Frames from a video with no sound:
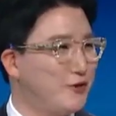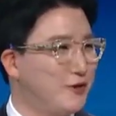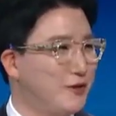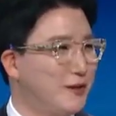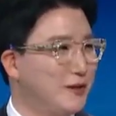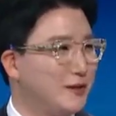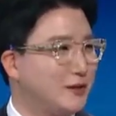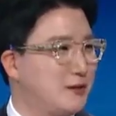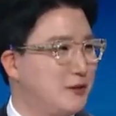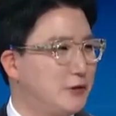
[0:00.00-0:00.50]

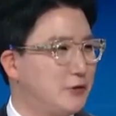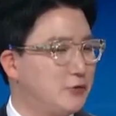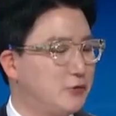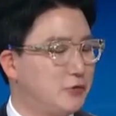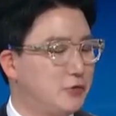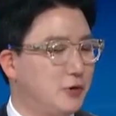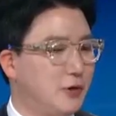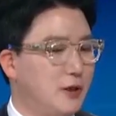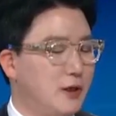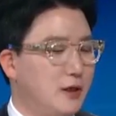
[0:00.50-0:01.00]
그랬군요.
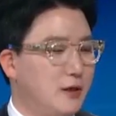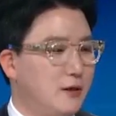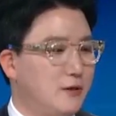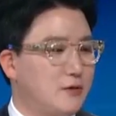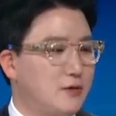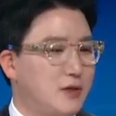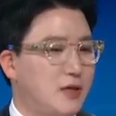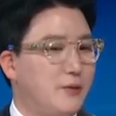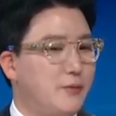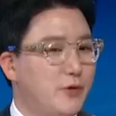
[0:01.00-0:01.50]
그리고
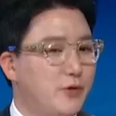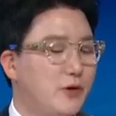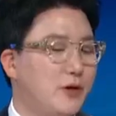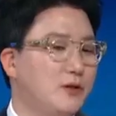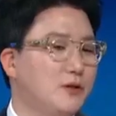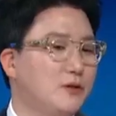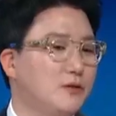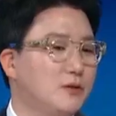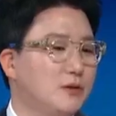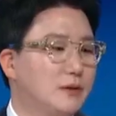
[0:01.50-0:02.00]

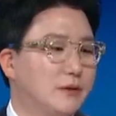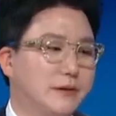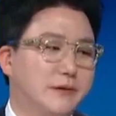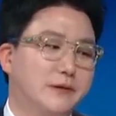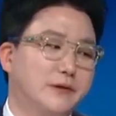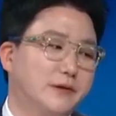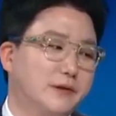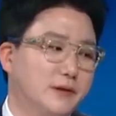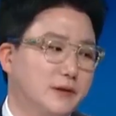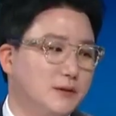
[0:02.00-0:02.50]
참여하는
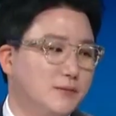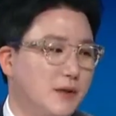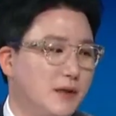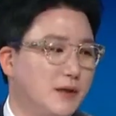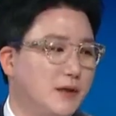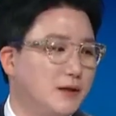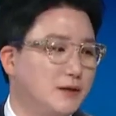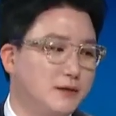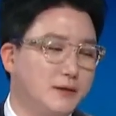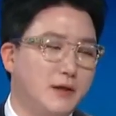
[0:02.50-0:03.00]
그
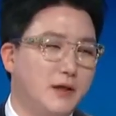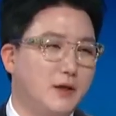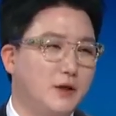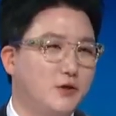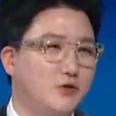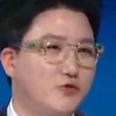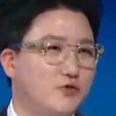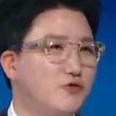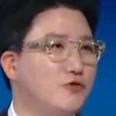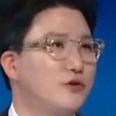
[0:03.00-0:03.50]
음악가들의
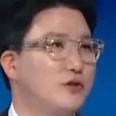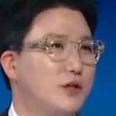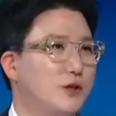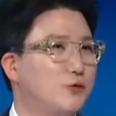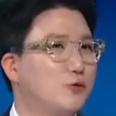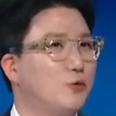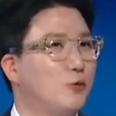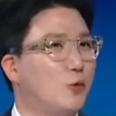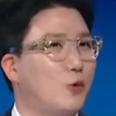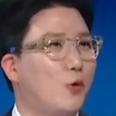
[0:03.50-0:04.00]

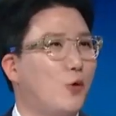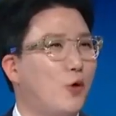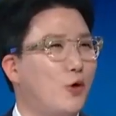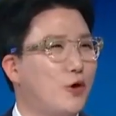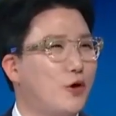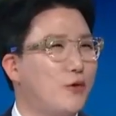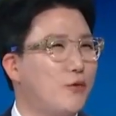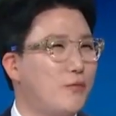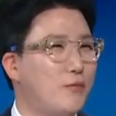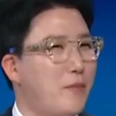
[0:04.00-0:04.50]
숫자도
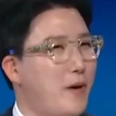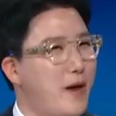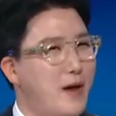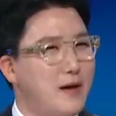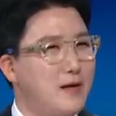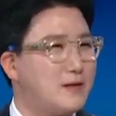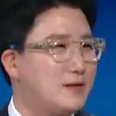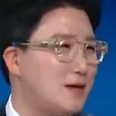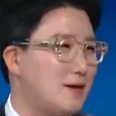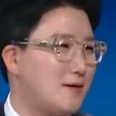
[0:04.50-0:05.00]
거의 배
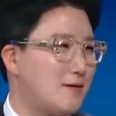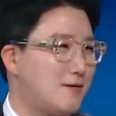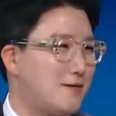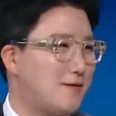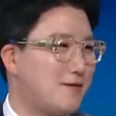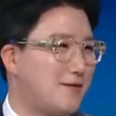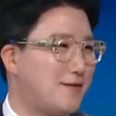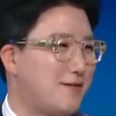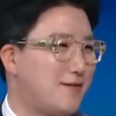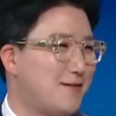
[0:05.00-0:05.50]
이상,
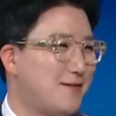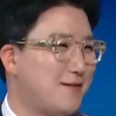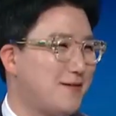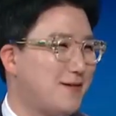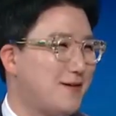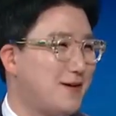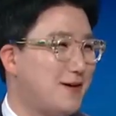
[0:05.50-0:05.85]
어,